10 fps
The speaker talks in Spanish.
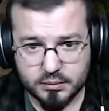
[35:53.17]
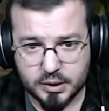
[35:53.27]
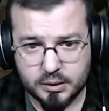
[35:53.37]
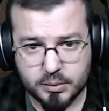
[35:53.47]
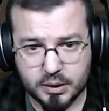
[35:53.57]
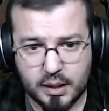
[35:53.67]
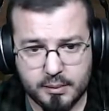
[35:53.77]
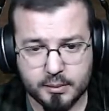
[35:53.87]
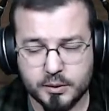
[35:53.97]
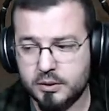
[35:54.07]
Eh, pues nada,
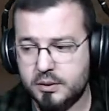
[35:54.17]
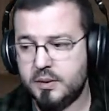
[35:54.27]
vámonos.